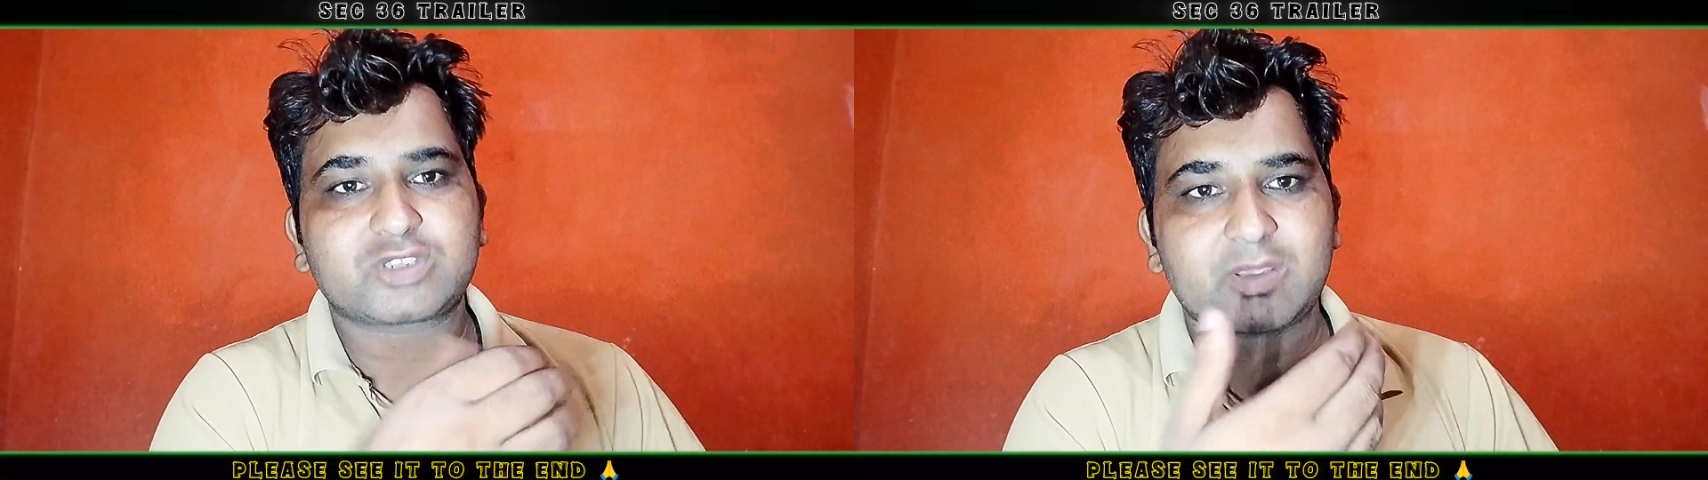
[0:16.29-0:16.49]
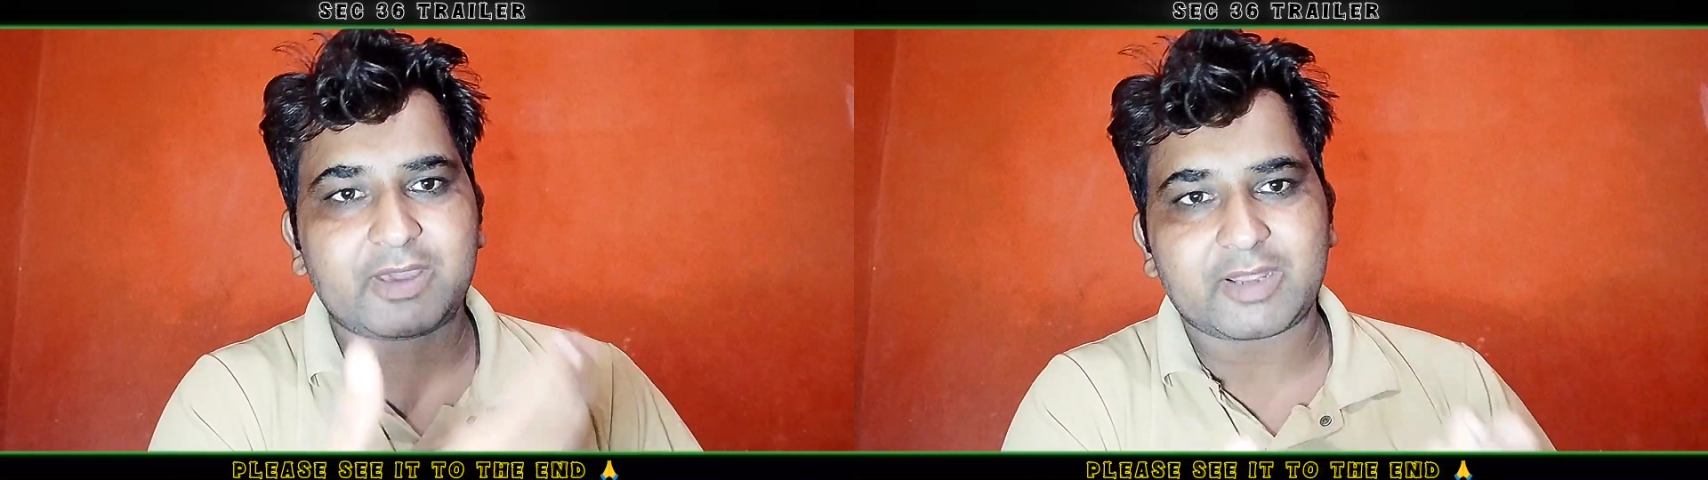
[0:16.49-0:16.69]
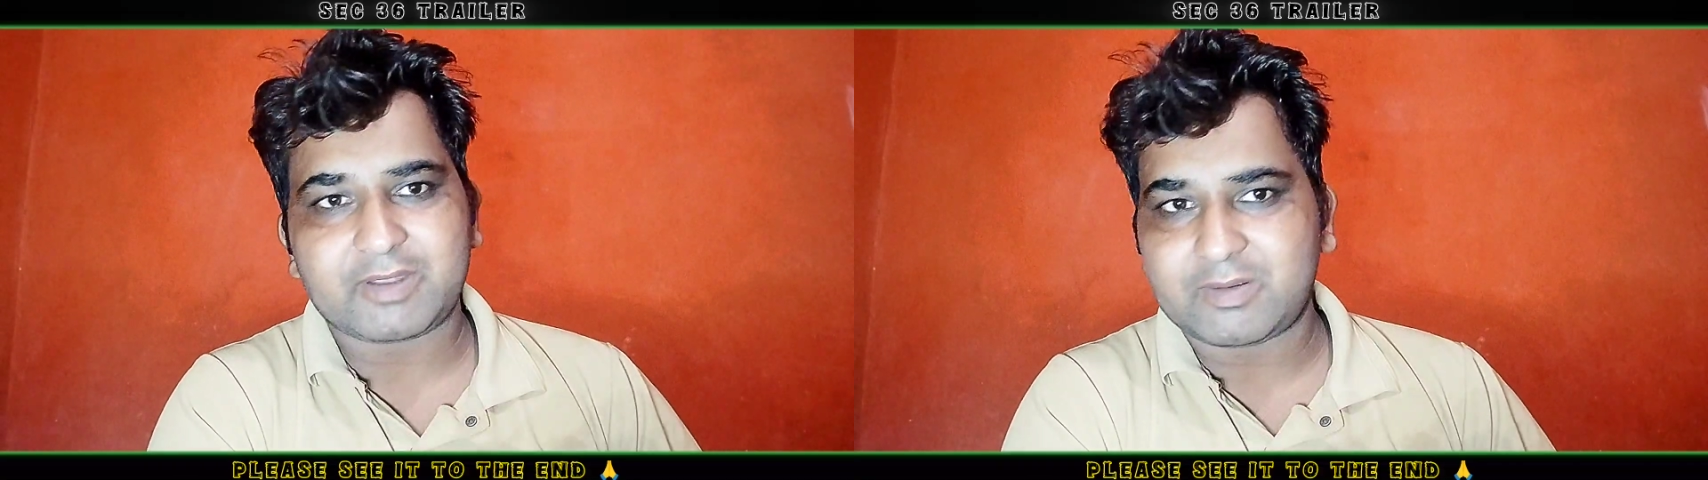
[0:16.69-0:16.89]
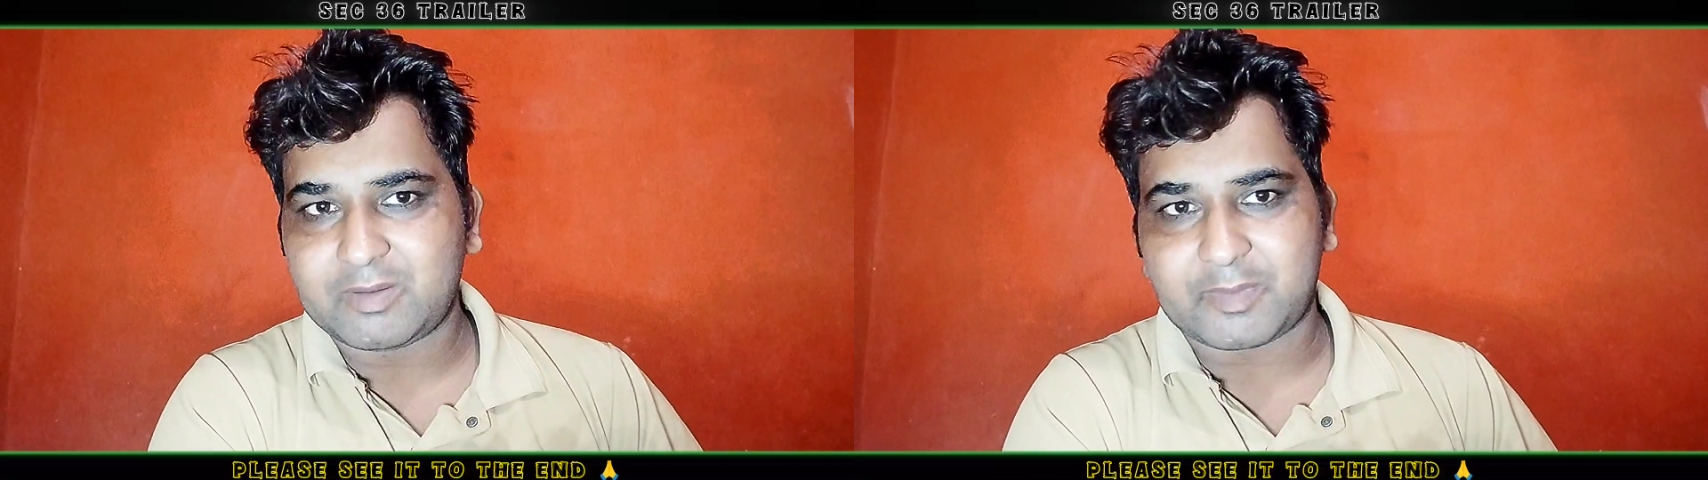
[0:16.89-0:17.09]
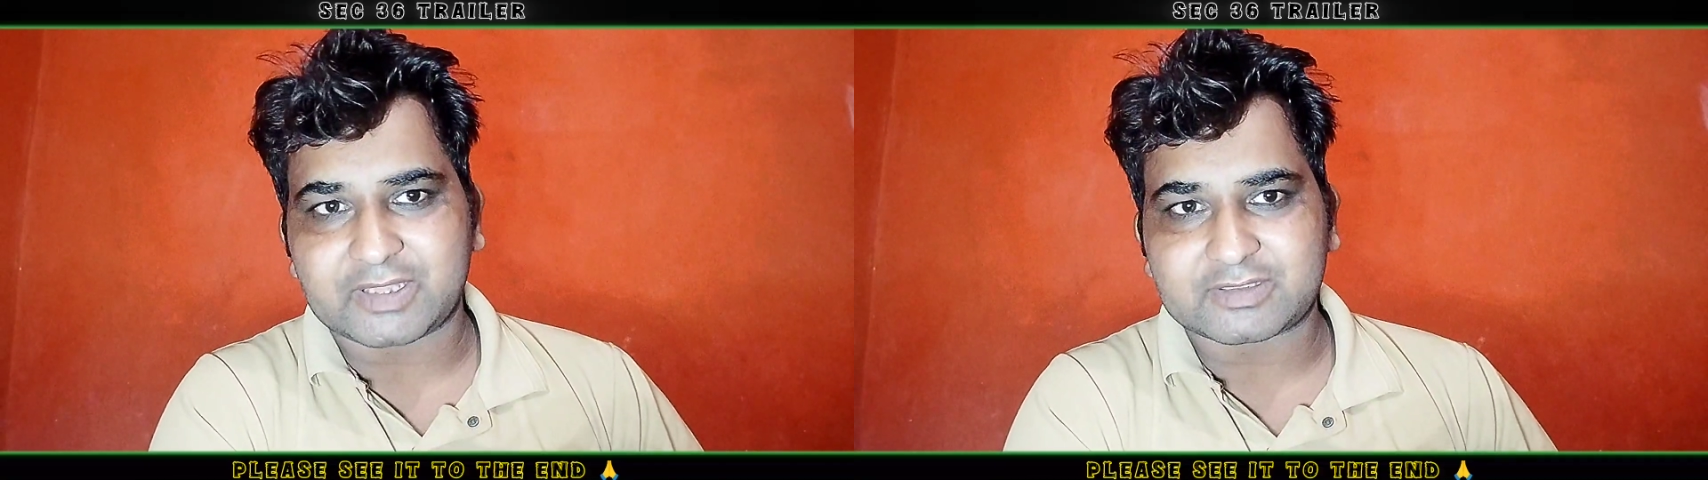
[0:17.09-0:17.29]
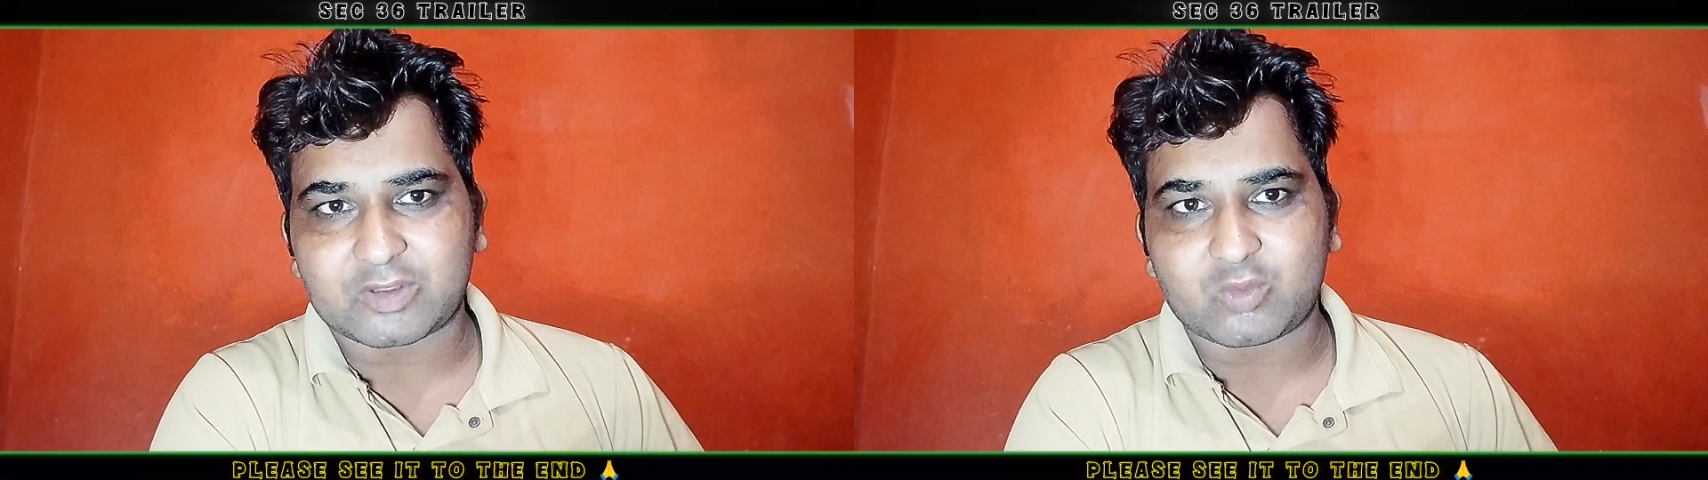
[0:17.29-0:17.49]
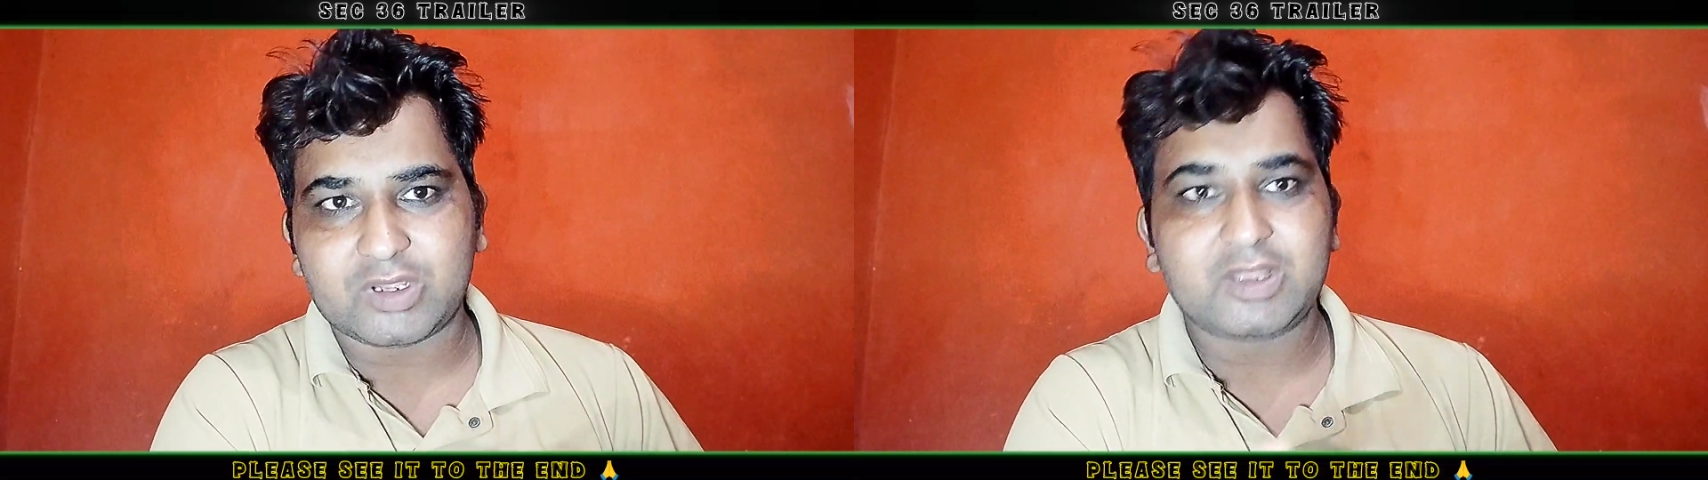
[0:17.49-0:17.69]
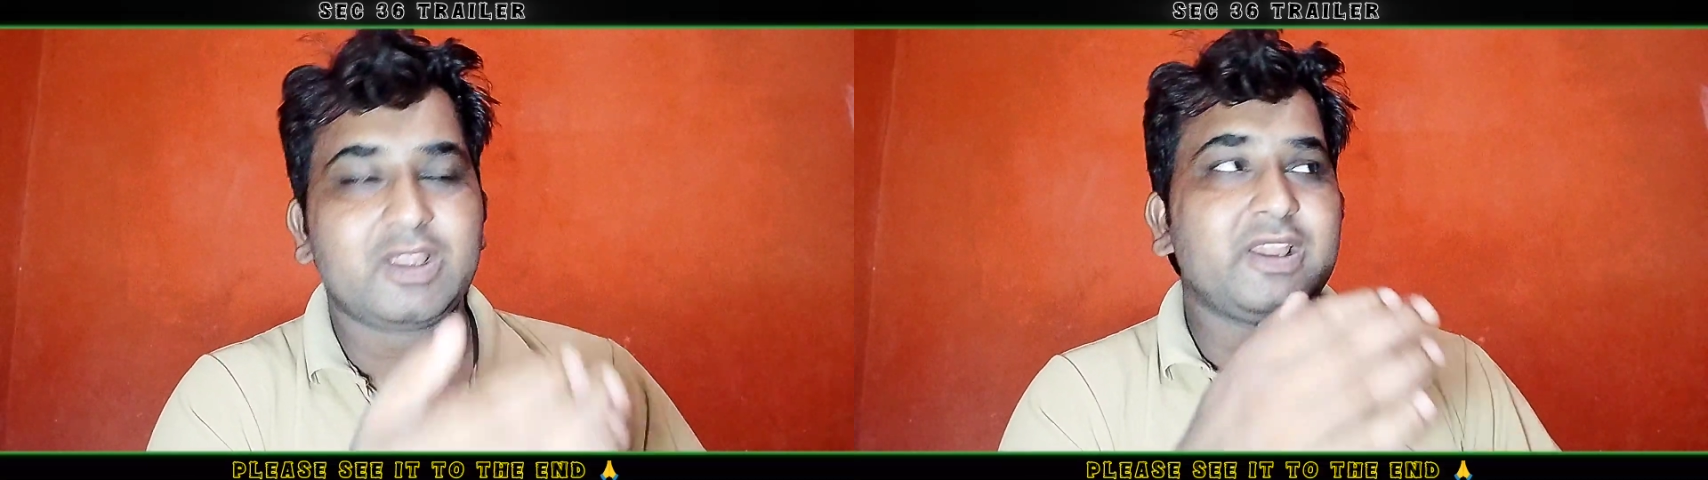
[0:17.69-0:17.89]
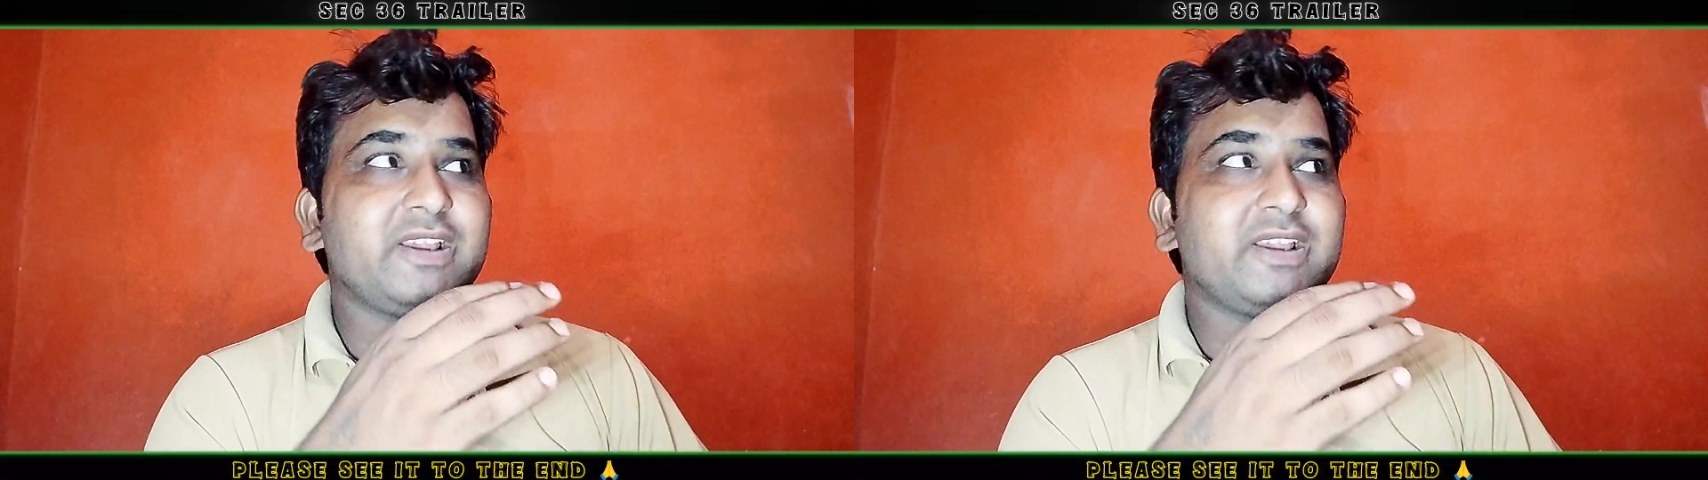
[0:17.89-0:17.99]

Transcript: उसके बारे में ना मैं बात करूँगा